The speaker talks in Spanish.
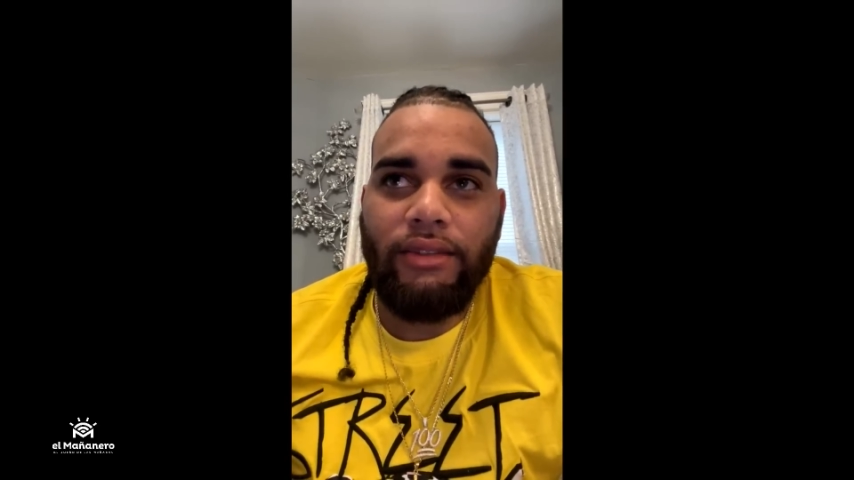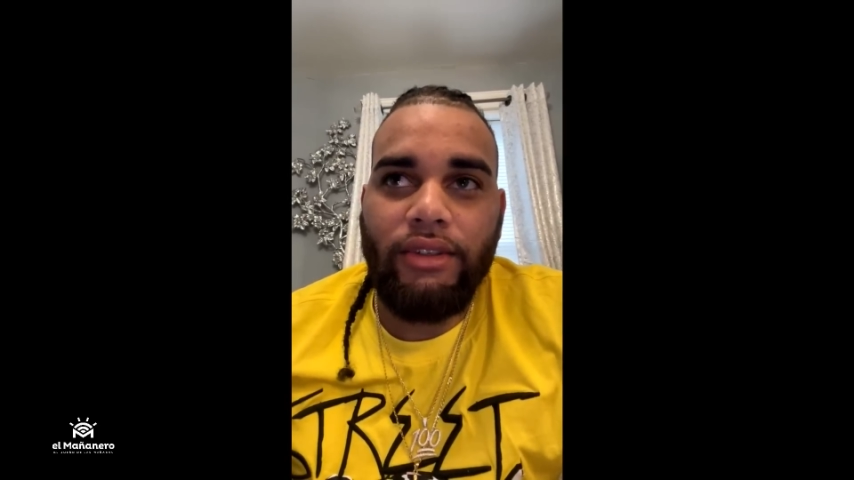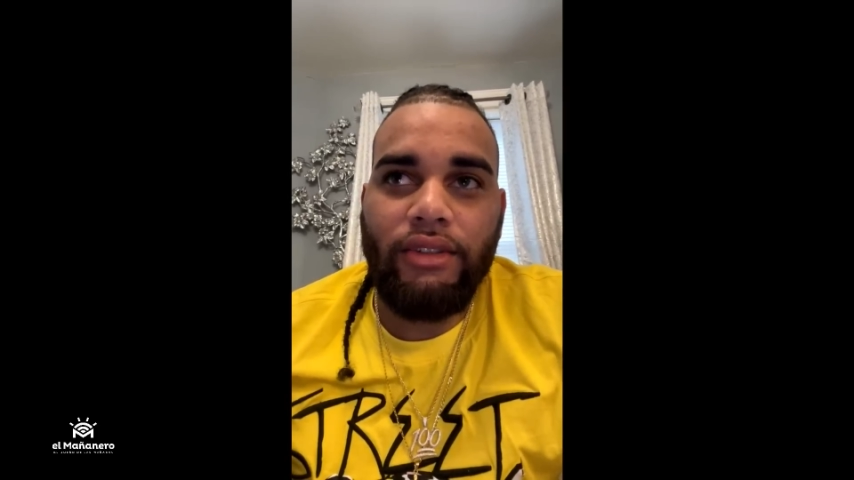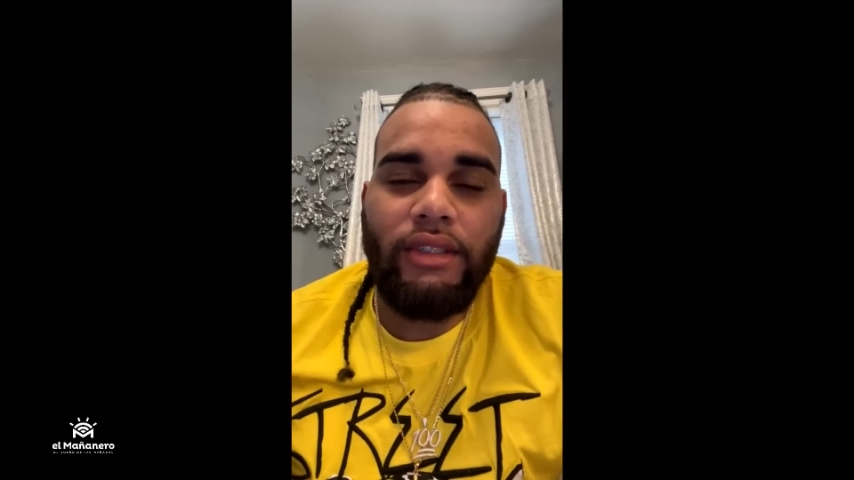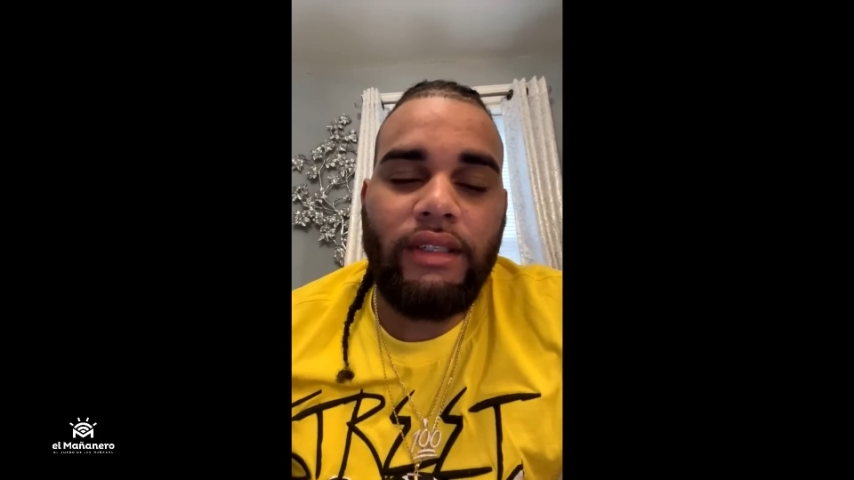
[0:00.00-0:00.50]

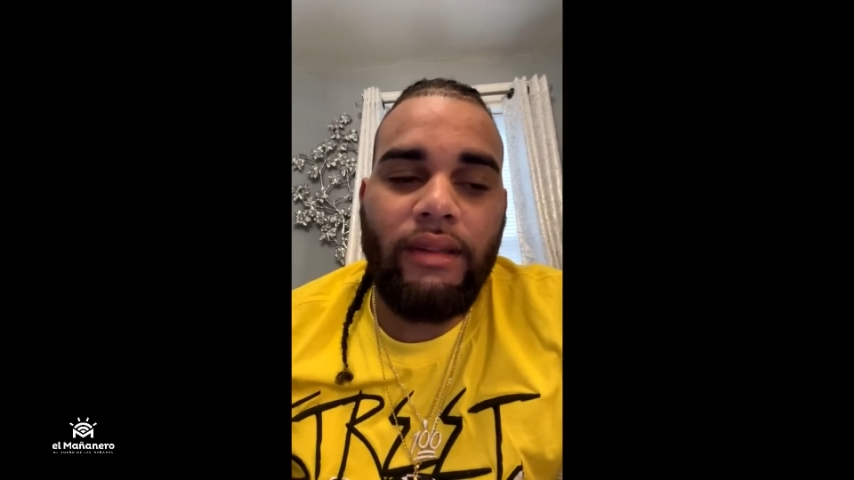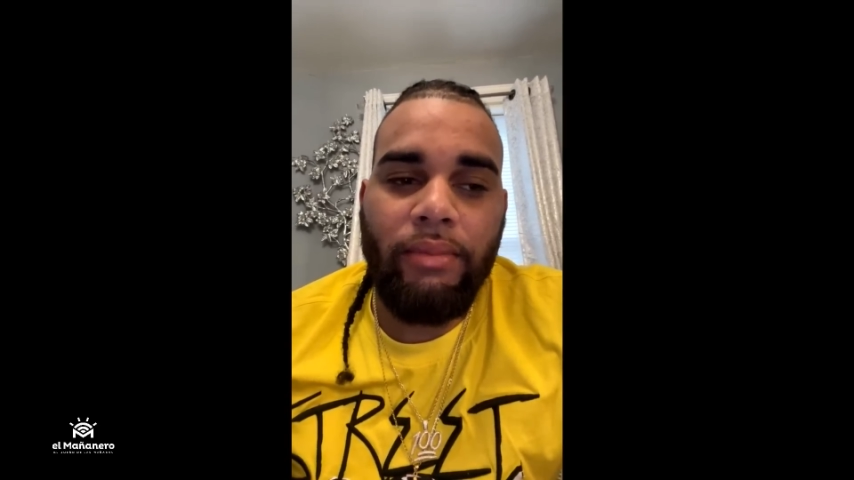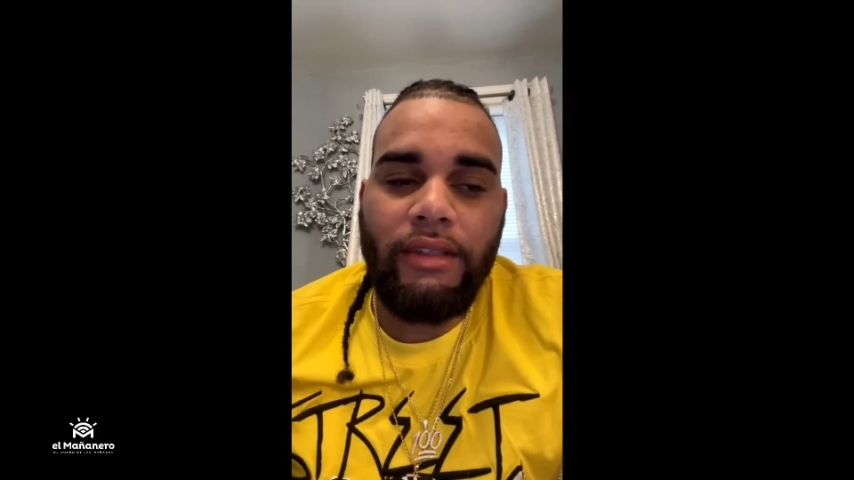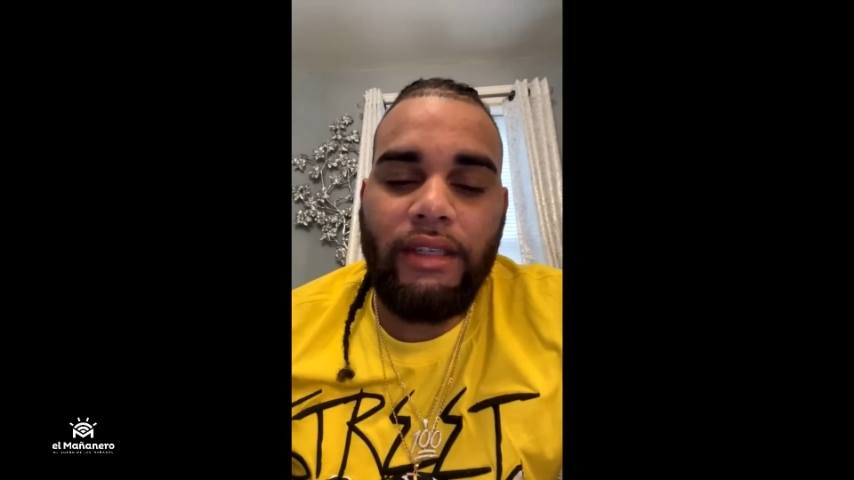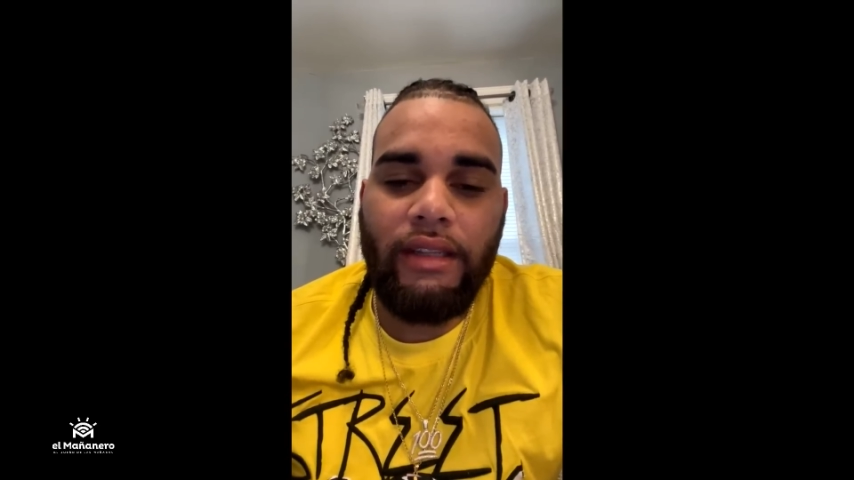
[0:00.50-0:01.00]
situaciones se te
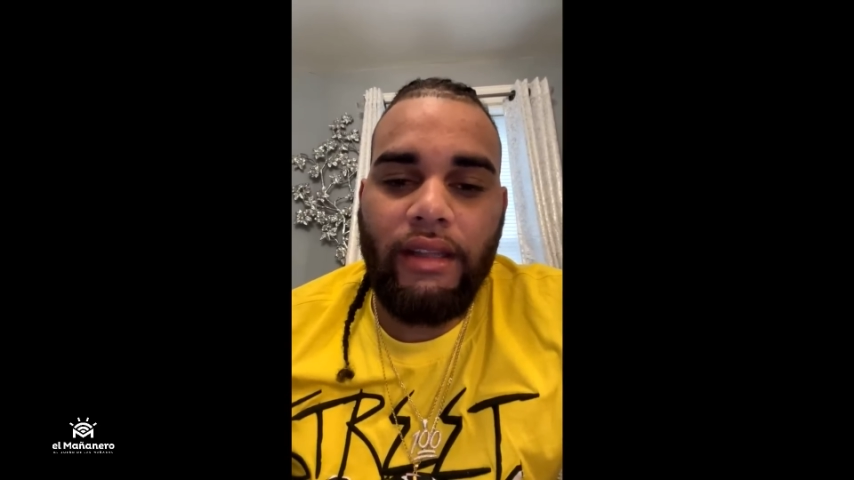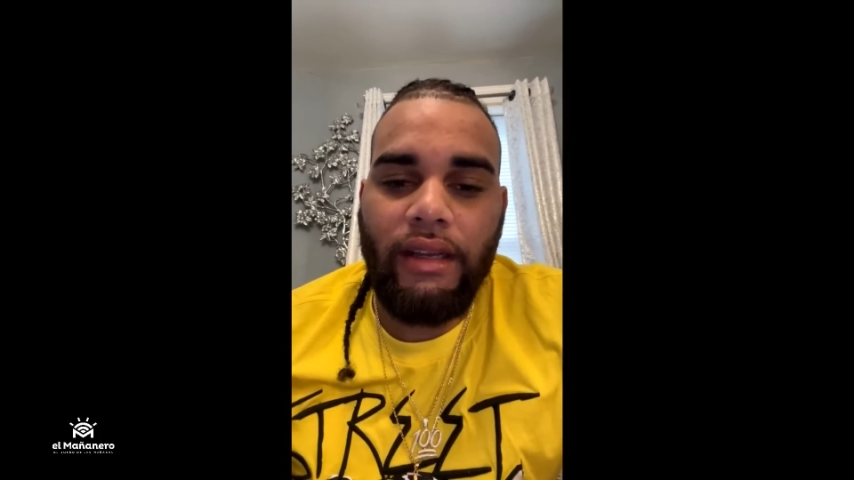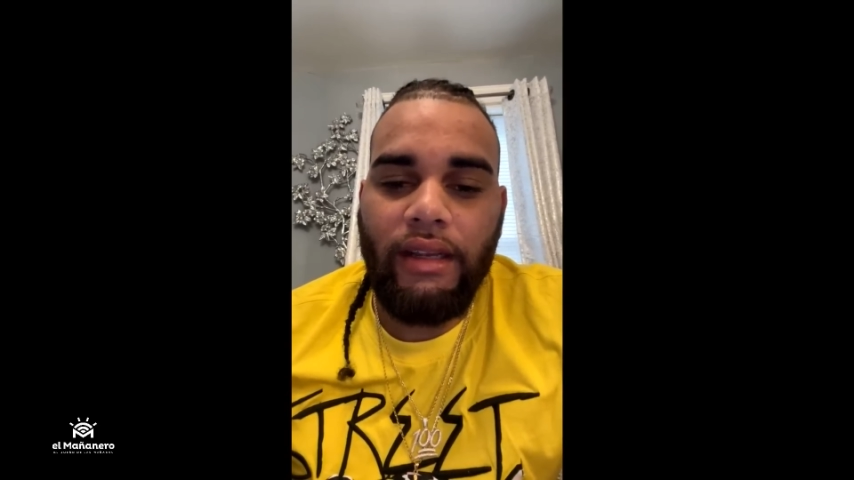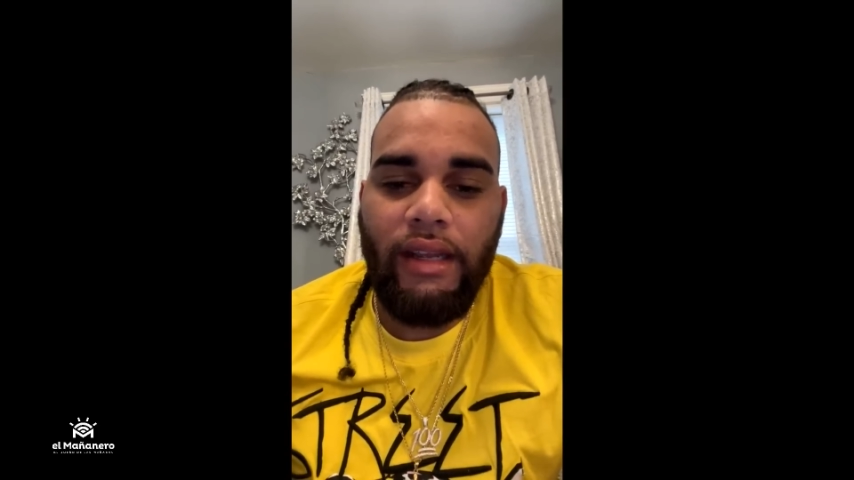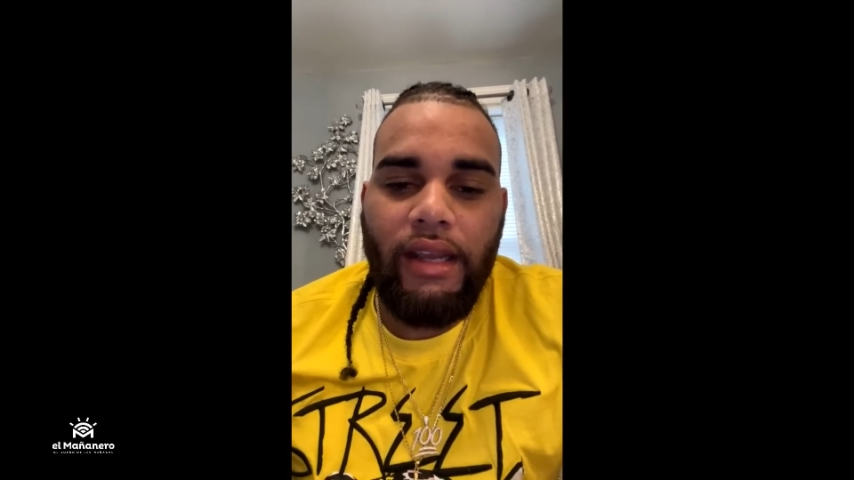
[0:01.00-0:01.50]

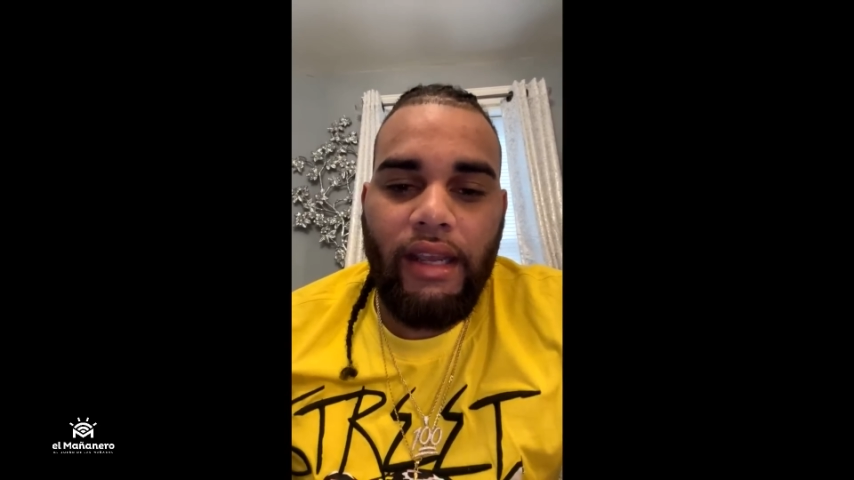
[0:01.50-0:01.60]
presentan